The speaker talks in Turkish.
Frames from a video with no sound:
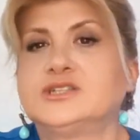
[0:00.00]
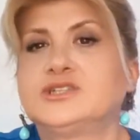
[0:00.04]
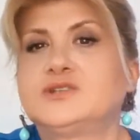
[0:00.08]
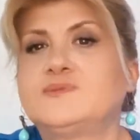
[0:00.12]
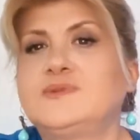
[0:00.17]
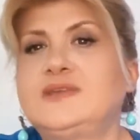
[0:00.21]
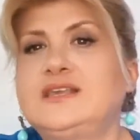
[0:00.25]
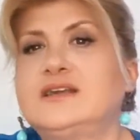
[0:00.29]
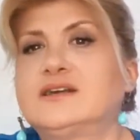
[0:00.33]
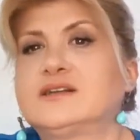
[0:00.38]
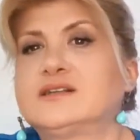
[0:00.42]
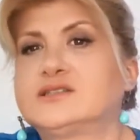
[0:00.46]

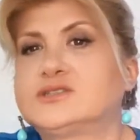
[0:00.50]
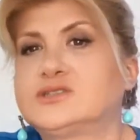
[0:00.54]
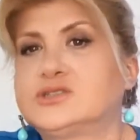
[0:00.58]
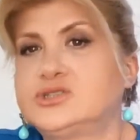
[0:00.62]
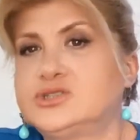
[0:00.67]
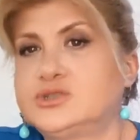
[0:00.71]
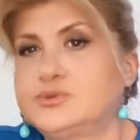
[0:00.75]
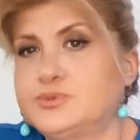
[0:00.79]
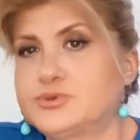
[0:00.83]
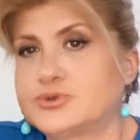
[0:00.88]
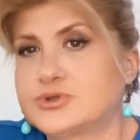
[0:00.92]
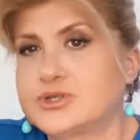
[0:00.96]
Şimdi
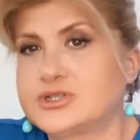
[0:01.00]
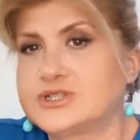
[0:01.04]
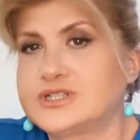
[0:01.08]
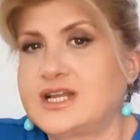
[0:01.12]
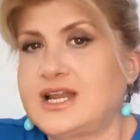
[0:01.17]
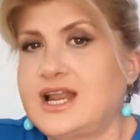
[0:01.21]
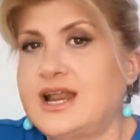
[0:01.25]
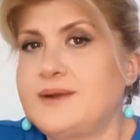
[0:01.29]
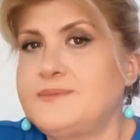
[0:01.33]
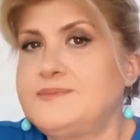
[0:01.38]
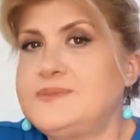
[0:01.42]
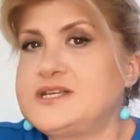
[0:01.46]
yaratıcı
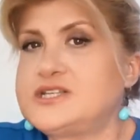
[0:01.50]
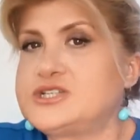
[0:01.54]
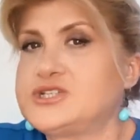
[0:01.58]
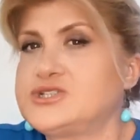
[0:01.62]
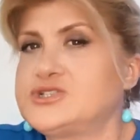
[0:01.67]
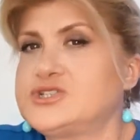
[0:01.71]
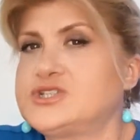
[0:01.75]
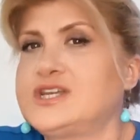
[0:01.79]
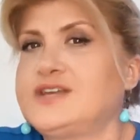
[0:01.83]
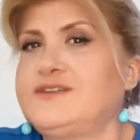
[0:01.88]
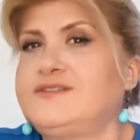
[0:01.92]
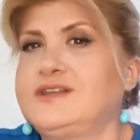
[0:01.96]
projeler 5.
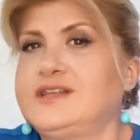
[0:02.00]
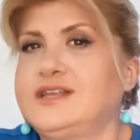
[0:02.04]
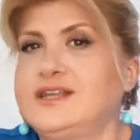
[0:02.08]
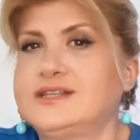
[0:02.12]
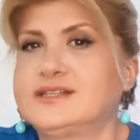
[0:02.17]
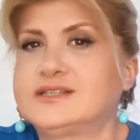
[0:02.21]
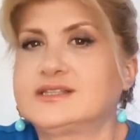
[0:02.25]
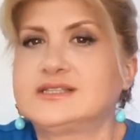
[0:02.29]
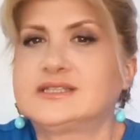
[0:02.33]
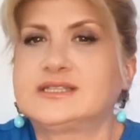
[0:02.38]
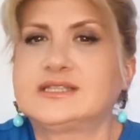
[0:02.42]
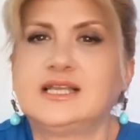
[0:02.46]
evin
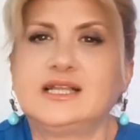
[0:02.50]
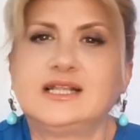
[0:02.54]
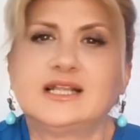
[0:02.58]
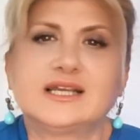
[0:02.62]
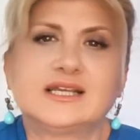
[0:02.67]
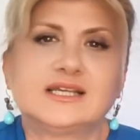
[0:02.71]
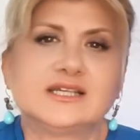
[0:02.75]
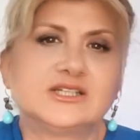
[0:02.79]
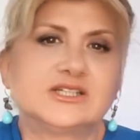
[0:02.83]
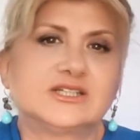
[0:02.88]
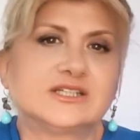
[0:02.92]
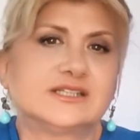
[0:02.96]

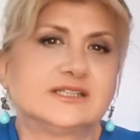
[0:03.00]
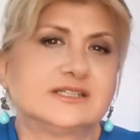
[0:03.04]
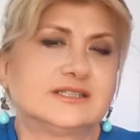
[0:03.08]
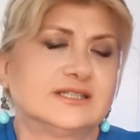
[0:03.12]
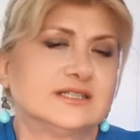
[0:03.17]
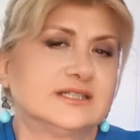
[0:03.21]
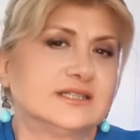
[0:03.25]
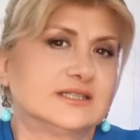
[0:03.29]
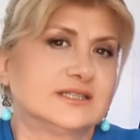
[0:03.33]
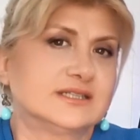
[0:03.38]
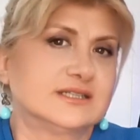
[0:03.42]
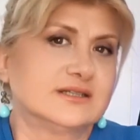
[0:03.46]
etkisiyle
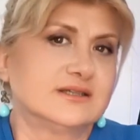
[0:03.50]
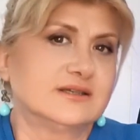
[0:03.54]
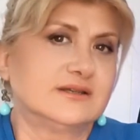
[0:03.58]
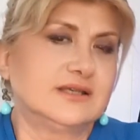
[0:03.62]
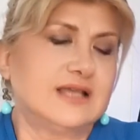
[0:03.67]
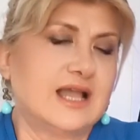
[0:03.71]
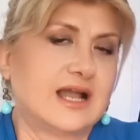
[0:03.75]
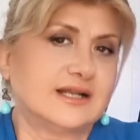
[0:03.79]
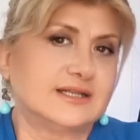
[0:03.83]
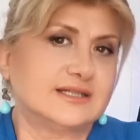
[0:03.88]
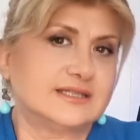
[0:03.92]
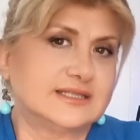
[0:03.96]
kişiniz e,
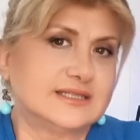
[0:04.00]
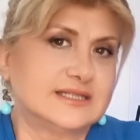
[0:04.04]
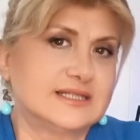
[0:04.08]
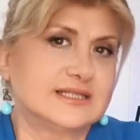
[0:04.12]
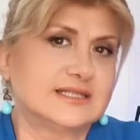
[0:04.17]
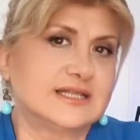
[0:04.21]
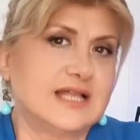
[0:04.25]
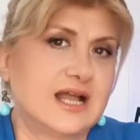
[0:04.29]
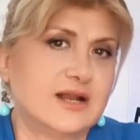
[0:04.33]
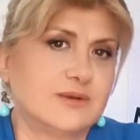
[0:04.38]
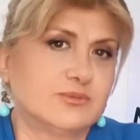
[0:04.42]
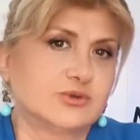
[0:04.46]
yani
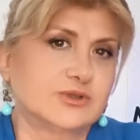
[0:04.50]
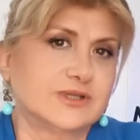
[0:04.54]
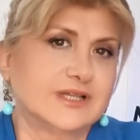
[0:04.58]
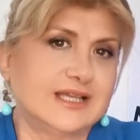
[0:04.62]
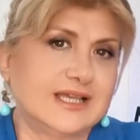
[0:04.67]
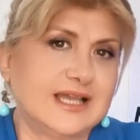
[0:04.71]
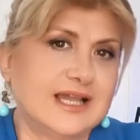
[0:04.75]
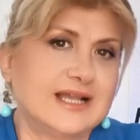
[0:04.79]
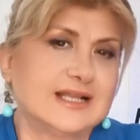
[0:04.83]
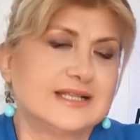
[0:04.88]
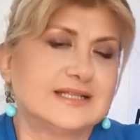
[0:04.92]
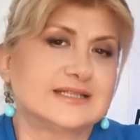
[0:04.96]
sizler
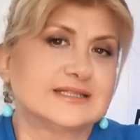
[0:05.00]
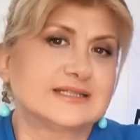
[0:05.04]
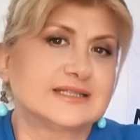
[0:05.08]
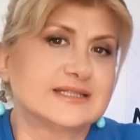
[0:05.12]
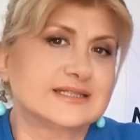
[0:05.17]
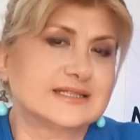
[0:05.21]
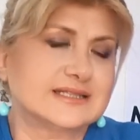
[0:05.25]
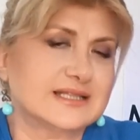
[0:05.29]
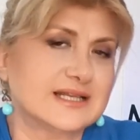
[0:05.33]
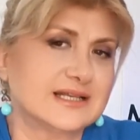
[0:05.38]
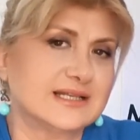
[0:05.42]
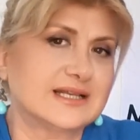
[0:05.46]
burada
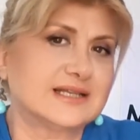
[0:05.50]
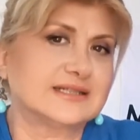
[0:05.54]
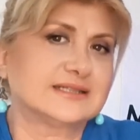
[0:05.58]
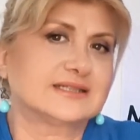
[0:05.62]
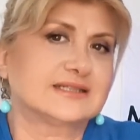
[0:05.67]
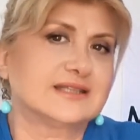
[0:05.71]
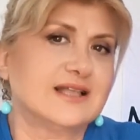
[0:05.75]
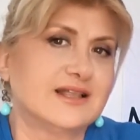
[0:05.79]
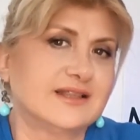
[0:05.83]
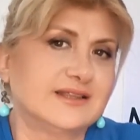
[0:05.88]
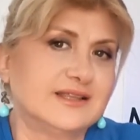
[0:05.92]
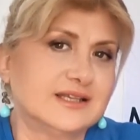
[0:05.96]
kendinizi
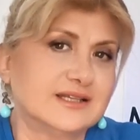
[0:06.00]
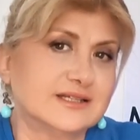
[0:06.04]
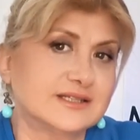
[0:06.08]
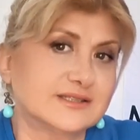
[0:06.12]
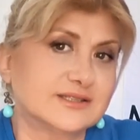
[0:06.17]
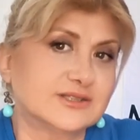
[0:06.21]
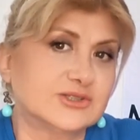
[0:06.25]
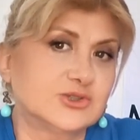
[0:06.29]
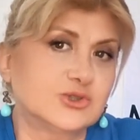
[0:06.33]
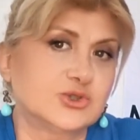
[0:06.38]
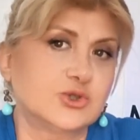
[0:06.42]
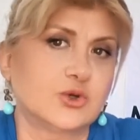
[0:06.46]
sanatsal
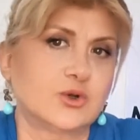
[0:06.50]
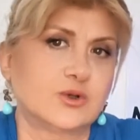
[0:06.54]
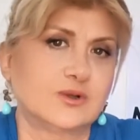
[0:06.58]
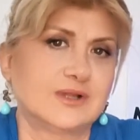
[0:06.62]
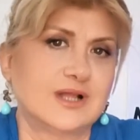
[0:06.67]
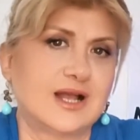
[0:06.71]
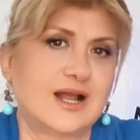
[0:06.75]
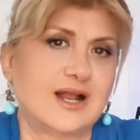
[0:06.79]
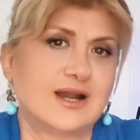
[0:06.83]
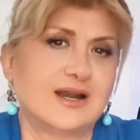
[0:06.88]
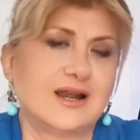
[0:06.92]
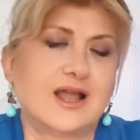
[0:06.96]
yaratıcı
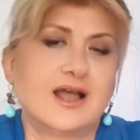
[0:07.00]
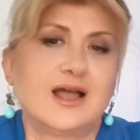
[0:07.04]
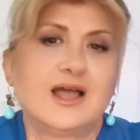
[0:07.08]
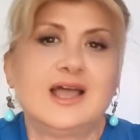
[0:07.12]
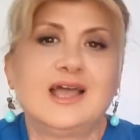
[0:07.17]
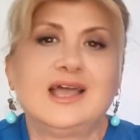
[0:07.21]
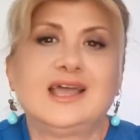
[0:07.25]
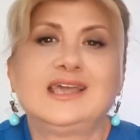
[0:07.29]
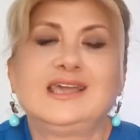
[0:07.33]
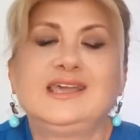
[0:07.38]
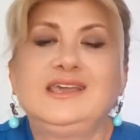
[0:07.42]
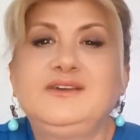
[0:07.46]
yollarla
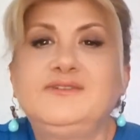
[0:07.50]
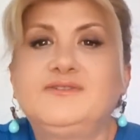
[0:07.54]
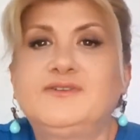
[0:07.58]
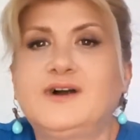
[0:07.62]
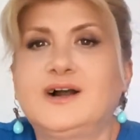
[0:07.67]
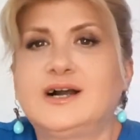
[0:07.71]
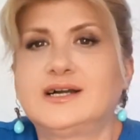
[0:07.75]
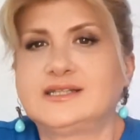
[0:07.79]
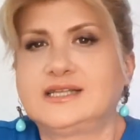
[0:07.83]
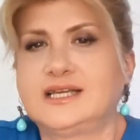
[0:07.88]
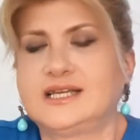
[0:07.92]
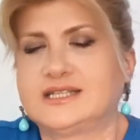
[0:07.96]

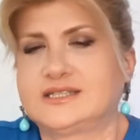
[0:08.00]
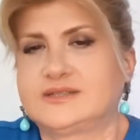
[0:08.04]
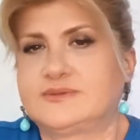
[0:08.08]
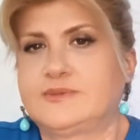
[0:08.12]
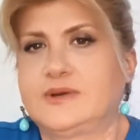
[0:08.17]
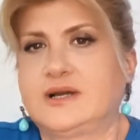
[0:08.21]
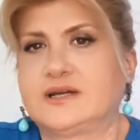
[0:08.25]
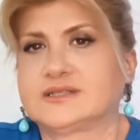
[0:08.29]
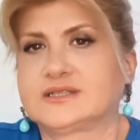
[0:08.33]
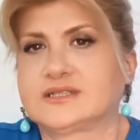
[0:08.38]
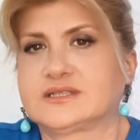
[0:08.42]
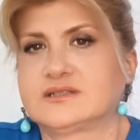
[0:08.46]
ifade
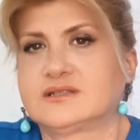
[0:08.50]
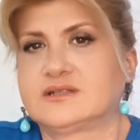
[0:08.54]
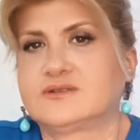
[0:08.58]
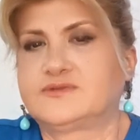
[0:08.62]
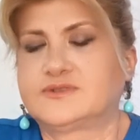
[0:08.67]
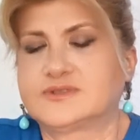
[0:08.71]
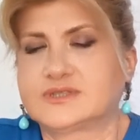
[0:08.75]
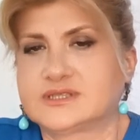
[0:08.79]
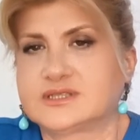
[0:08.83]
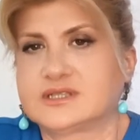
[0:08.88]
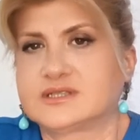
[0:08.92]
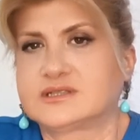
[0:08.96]
etme aslında
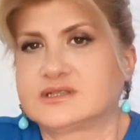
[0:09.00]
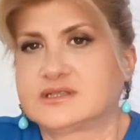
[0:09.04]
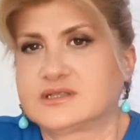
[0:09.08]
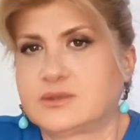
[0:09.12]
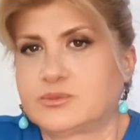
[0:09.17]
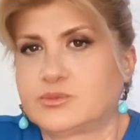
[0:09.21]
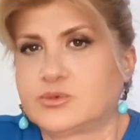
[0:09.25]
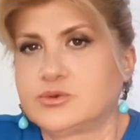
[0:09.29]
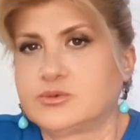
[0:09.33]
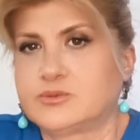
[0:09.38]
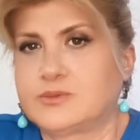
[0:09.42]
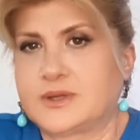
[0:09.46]
fırsatı
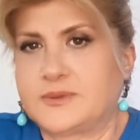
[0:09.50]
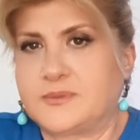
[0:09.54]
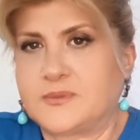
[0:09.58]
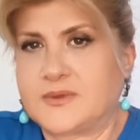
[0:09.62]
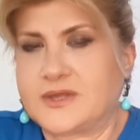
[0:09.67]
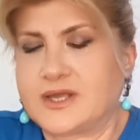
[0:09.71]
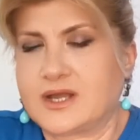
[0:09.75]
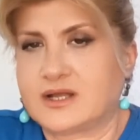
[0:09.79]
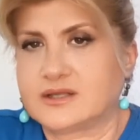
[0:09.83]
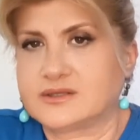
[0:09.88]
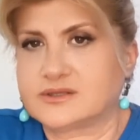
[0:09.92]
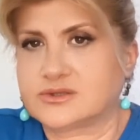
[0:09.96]
da bulma
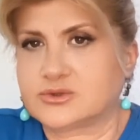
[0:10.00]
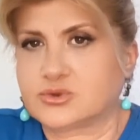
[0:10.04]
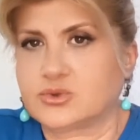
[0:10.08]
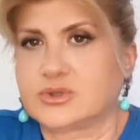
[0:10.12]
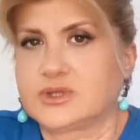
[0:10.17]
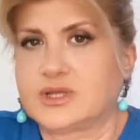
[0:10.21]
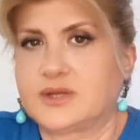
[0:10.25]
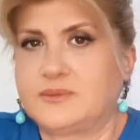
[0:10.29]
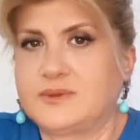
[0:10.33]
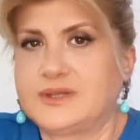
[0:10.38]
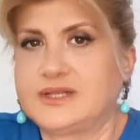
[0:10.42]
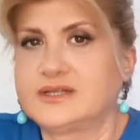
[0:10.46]
imkanınız
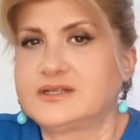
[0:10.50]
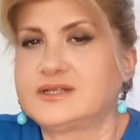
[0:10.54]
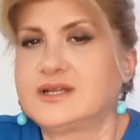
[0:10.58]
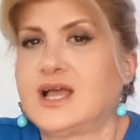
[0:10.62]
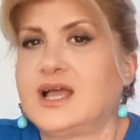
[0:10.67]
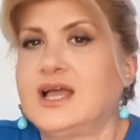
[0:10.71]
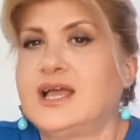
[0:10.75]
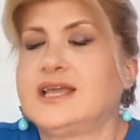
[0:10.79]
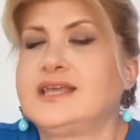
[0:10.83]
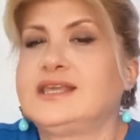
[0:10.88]
olabilir.